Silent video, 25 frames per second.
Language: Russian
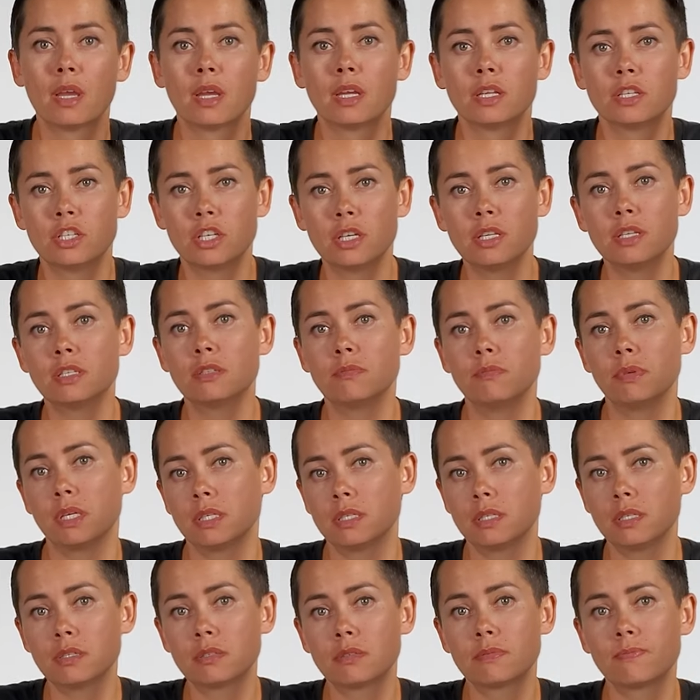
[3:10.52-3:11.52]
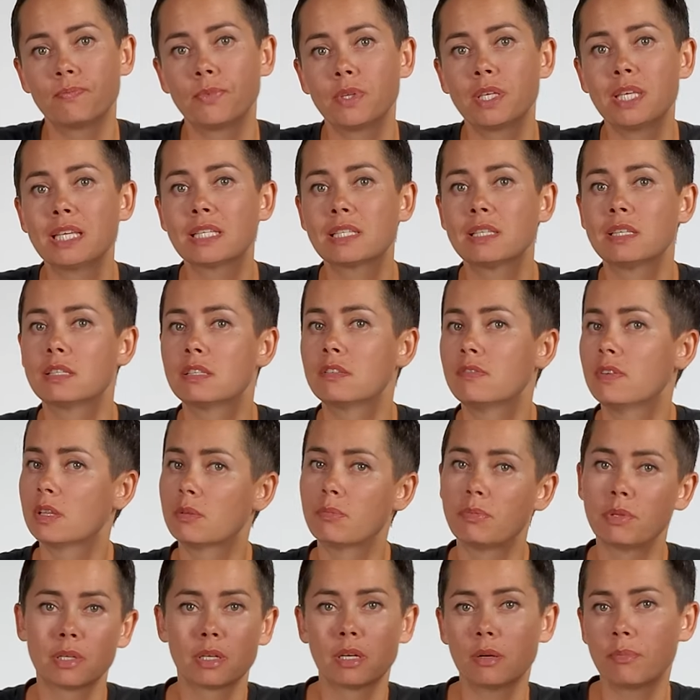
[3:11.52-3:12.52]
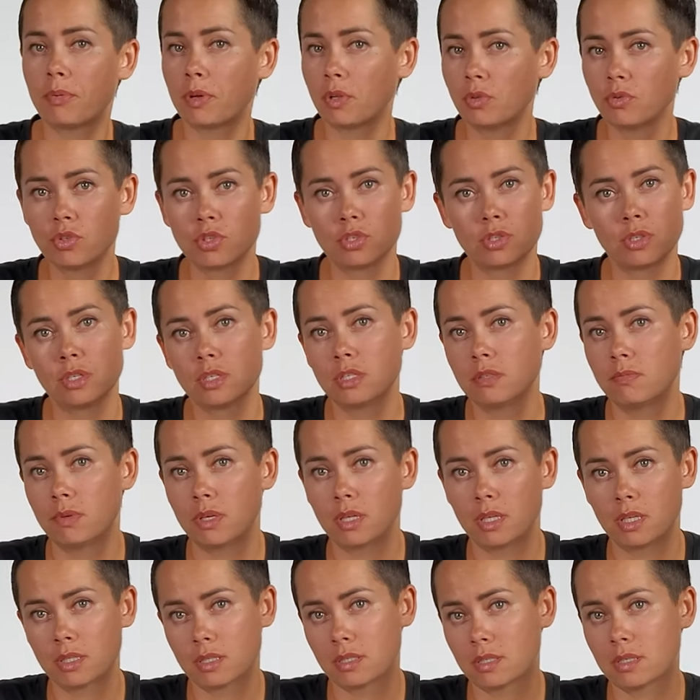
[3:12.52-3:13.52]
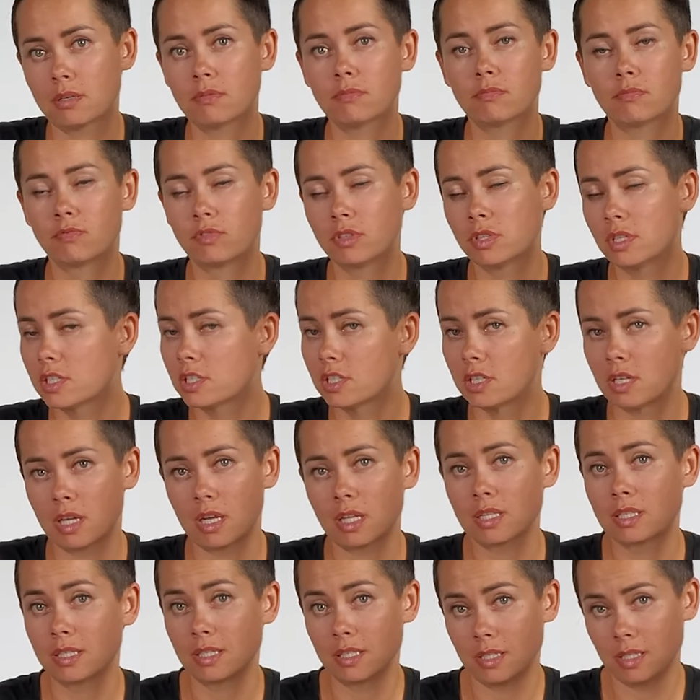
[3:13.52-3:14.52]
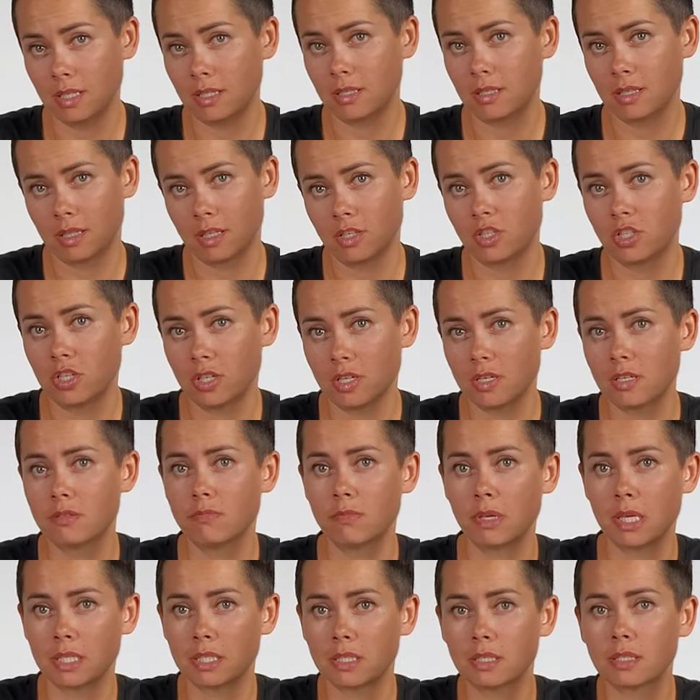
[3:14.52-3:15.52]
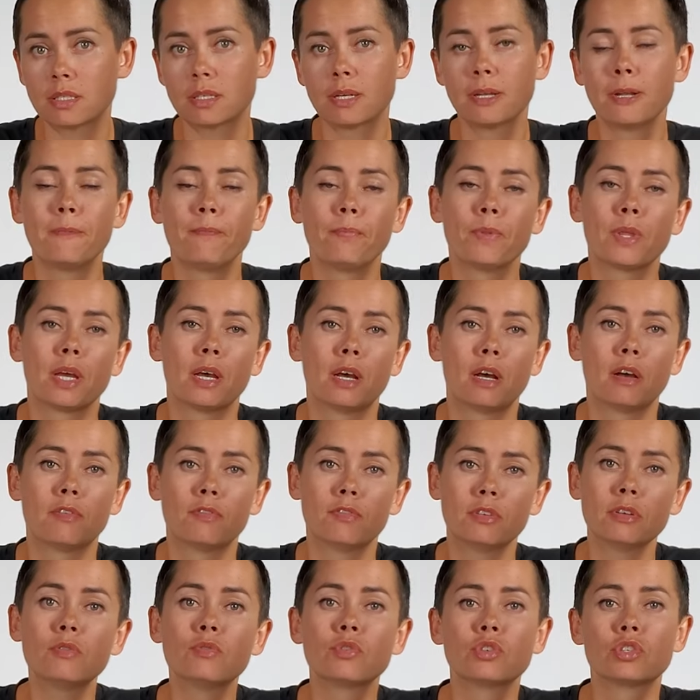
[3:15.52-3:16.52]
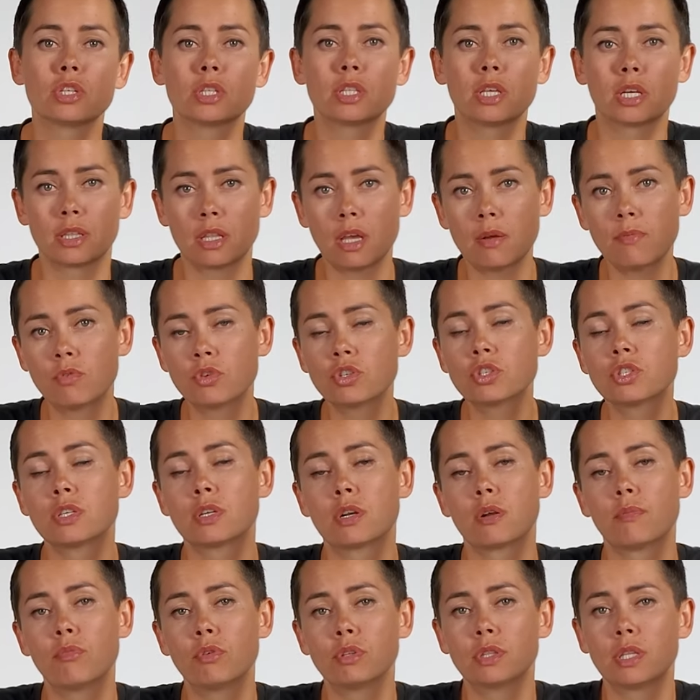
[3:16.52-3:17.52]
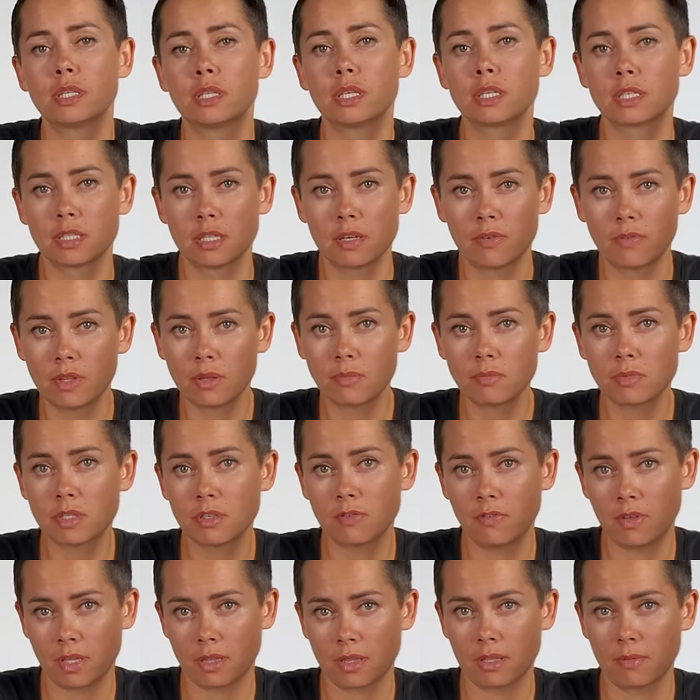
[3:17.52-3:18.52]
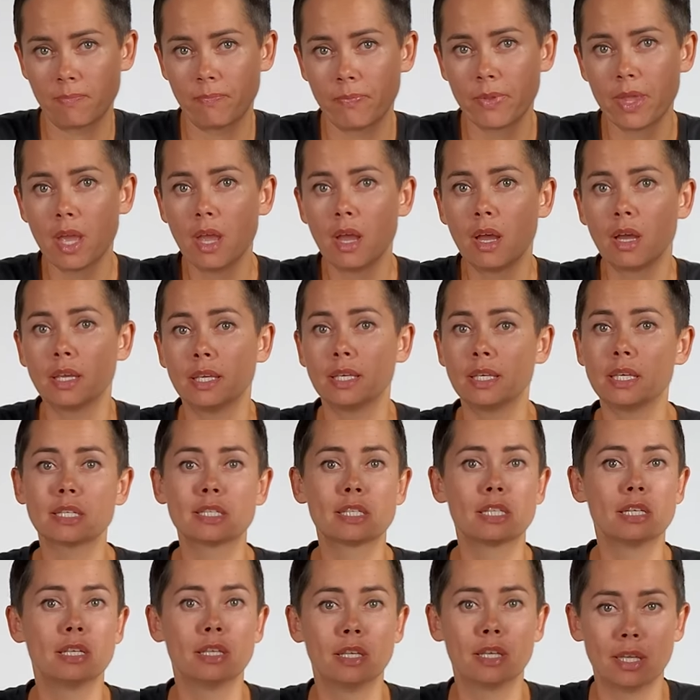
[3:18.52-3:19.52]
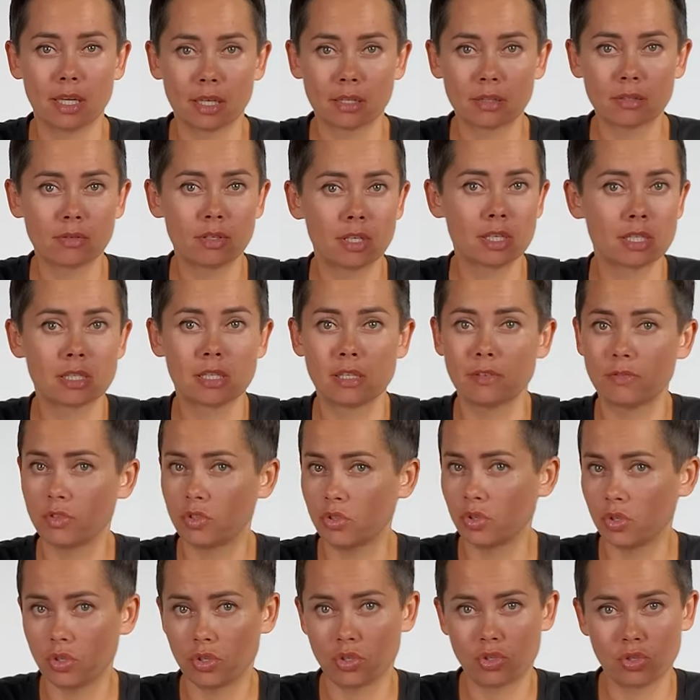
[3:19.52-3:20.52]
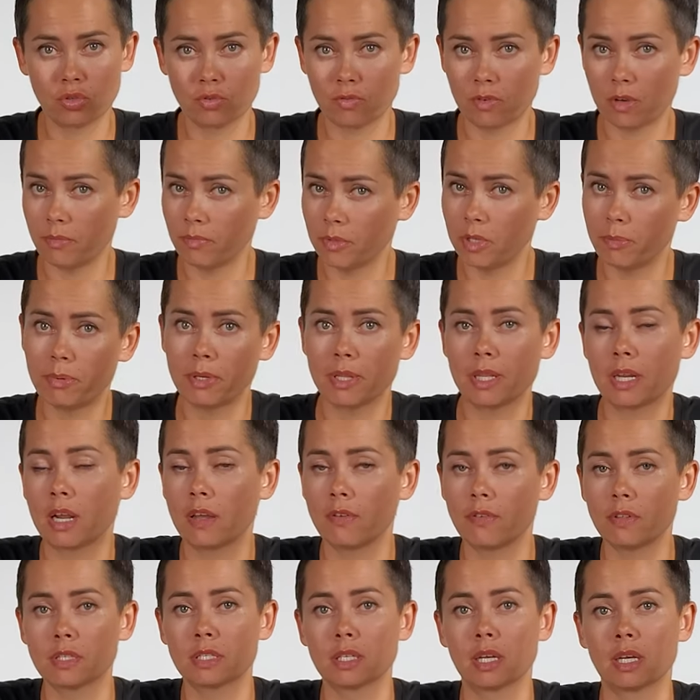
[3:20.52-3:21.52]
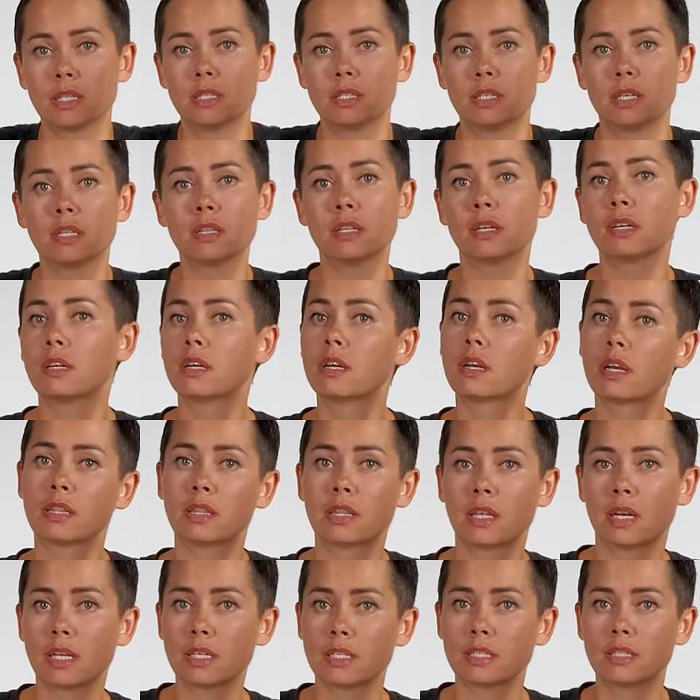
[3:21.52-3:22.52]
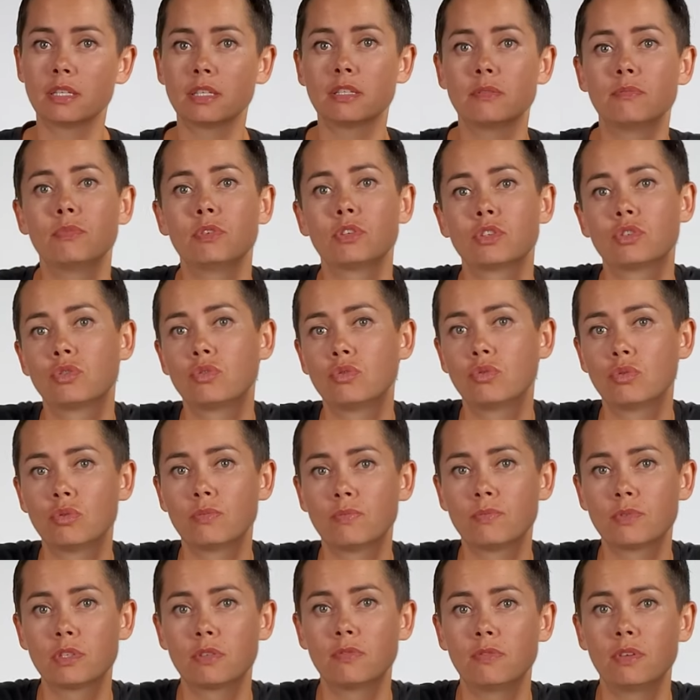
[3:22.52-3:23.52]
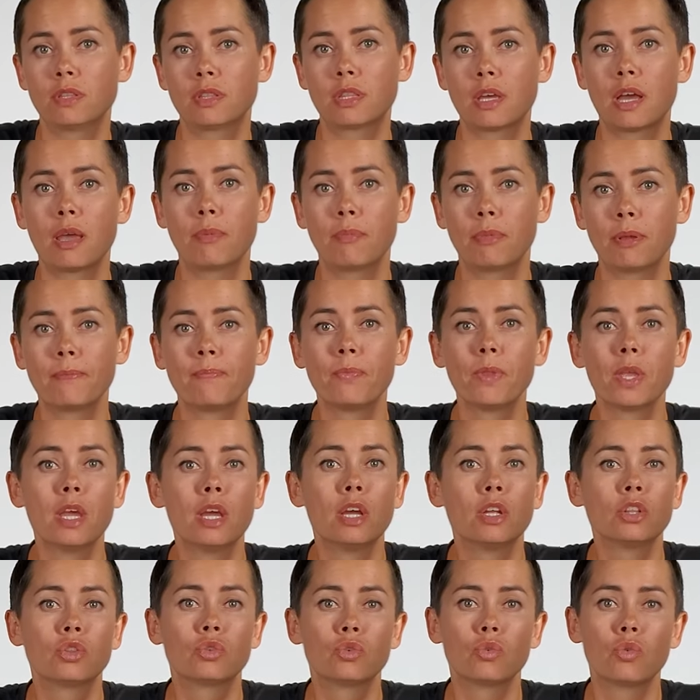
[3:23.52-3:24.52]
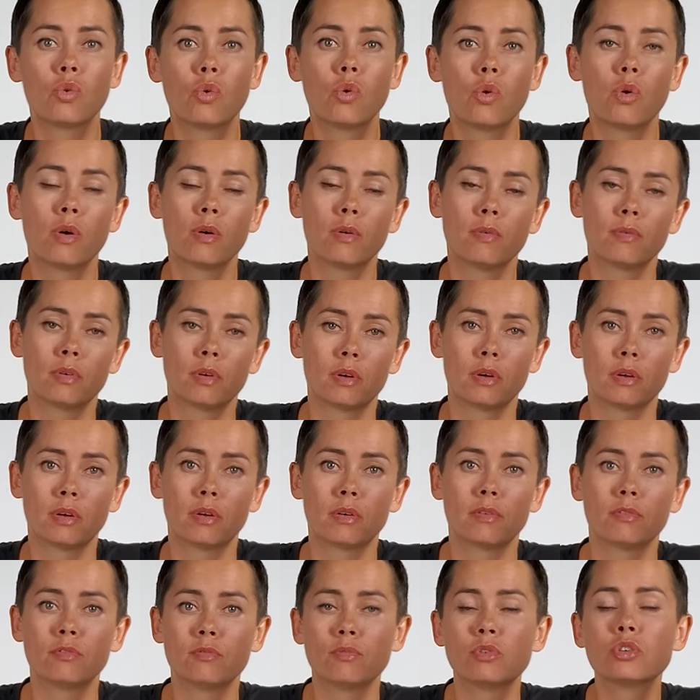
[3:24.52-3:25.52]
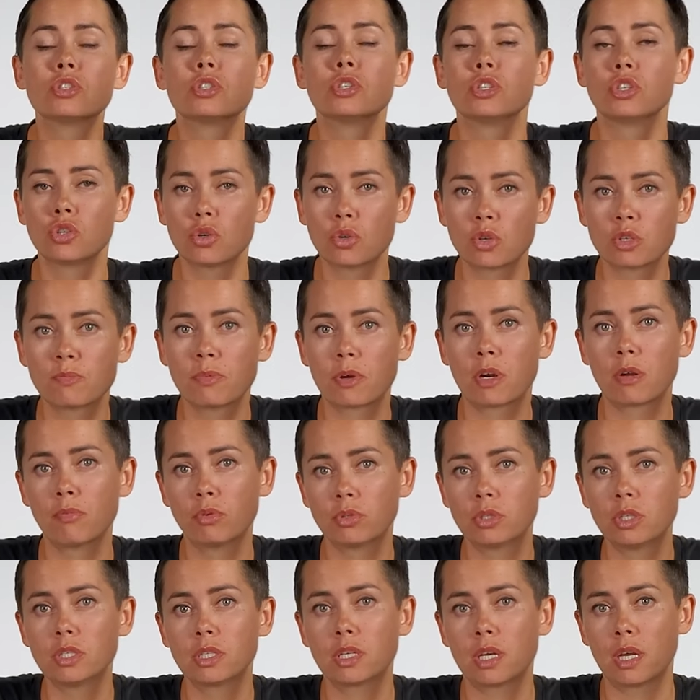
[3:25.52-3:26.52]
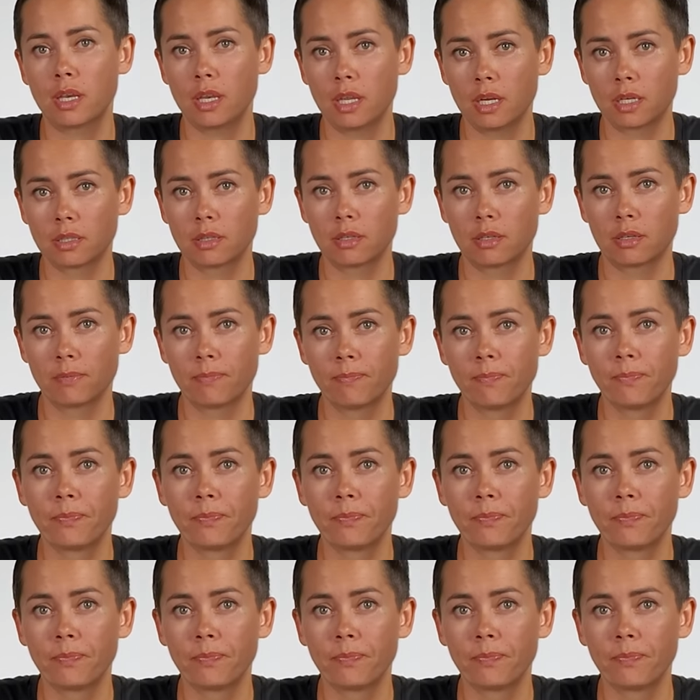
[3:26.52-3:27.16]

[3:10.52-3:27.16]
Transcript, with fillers: Через месяц, если цвет благополучно изменится, вы должны оценить это через месяц, э, вы уже тогда можете работать основным цветом. Если нет, если все еще вам не понравится оттенок и контрастность между цветами, то э, вы можете еще раз поработать корректором.